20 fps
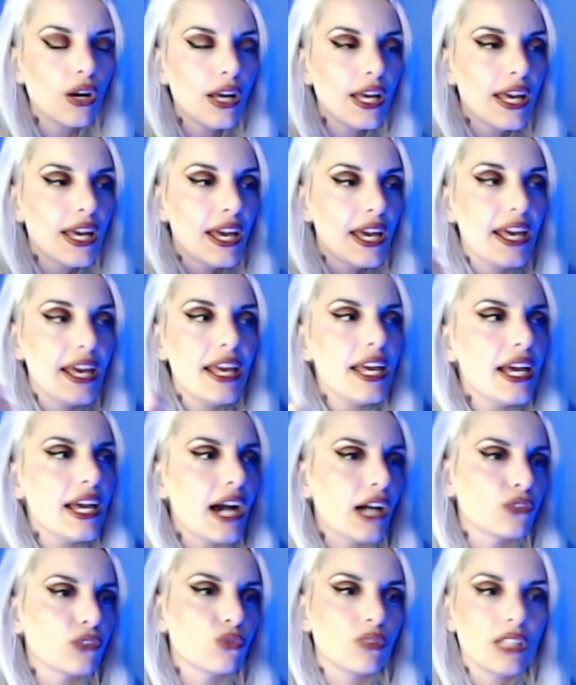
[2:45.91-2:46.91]
e a
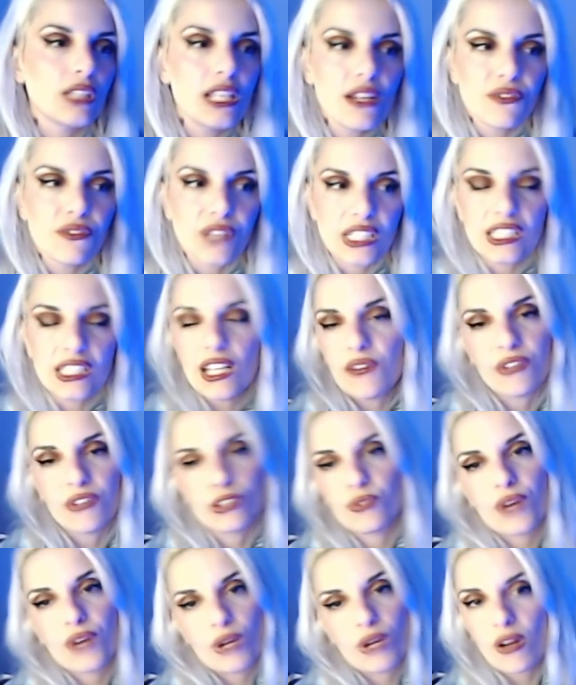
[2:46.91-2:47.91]
tutti gli effetti gli ha fatto
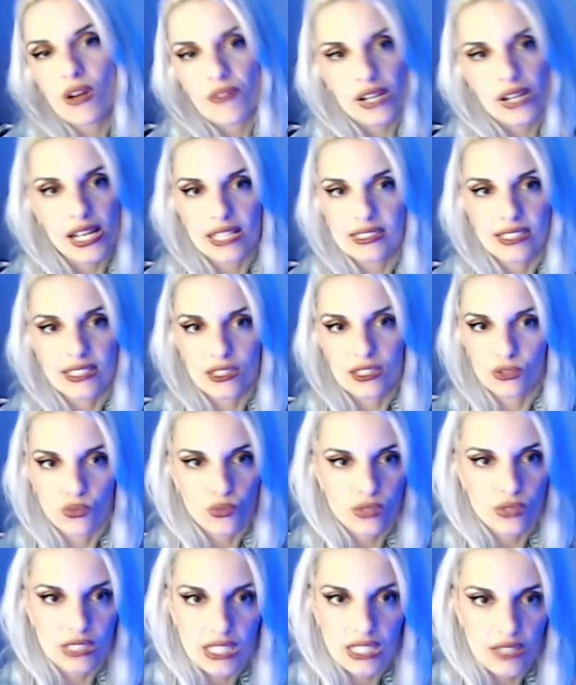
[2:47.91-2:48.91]
fare una vacanza
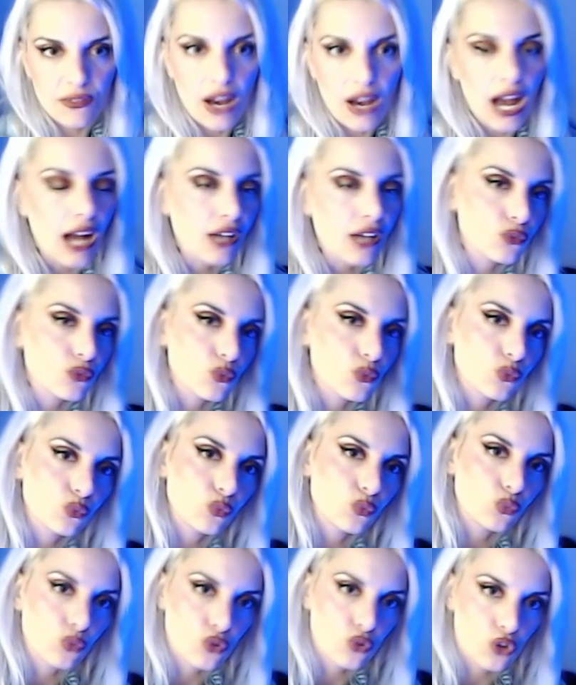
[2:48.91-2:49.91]
esclusiva su tutto
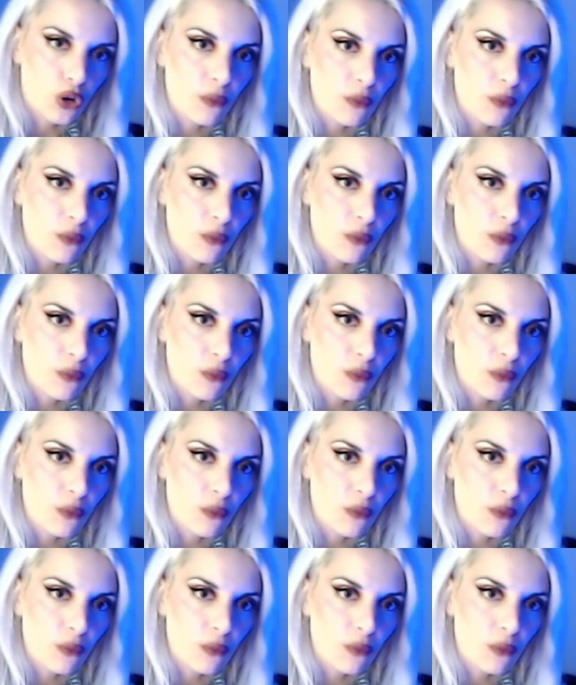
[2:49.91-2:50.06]
ciò.